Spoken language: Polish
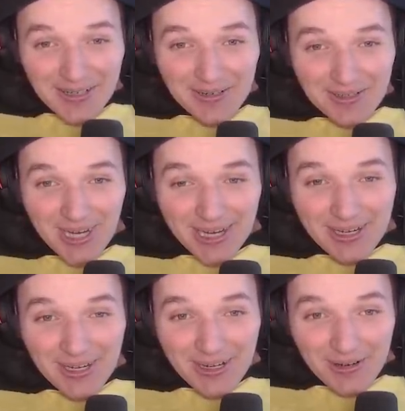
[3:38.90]
Uciekaj.
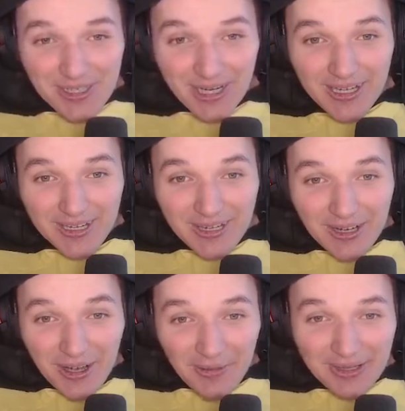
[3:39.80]

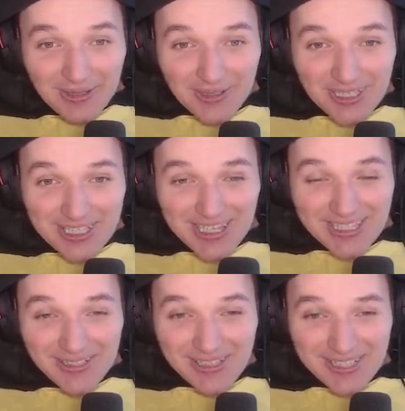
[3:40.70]
Matko, to się źle
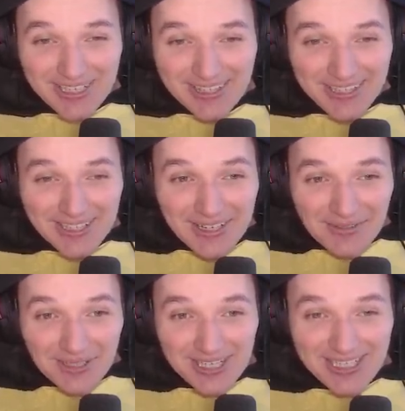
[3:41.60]
skończy, Yeti.
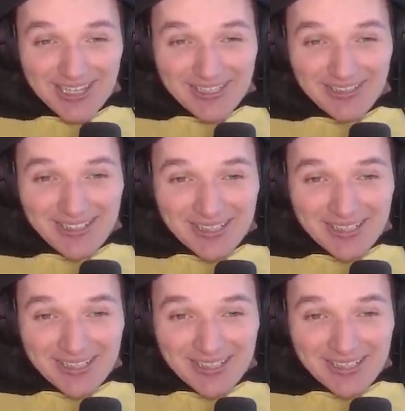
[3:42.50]
To się źle skończy.